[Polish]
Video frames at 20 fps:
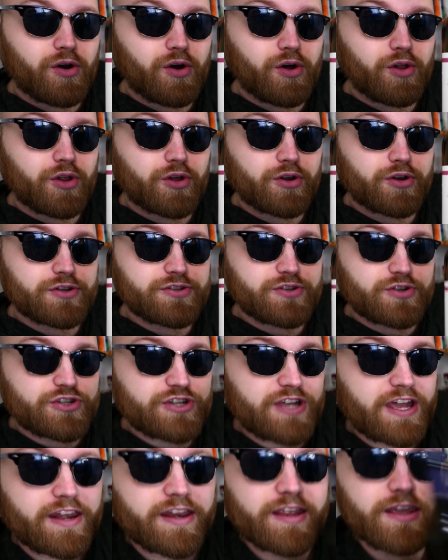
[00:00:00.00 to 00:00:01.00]
Oloroso
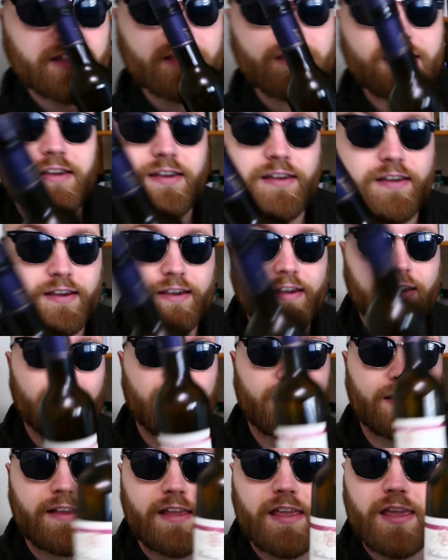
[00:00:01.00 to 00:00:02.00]
Sherry
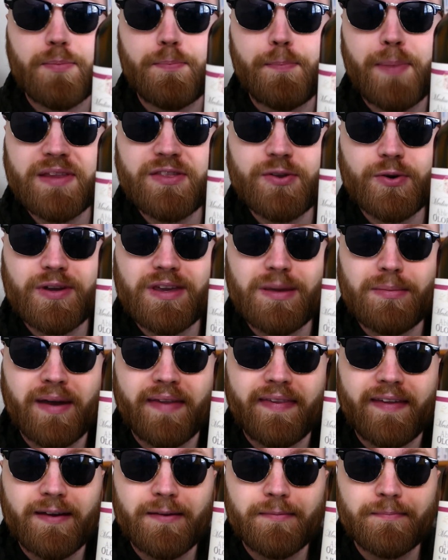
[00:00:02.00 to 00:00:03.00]
i Pedro
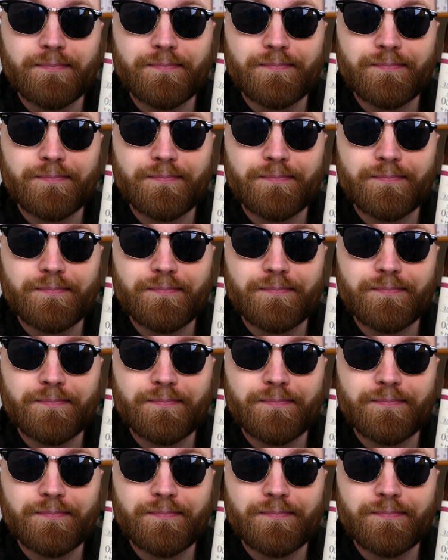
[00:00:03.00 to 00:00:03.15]
Jimenez.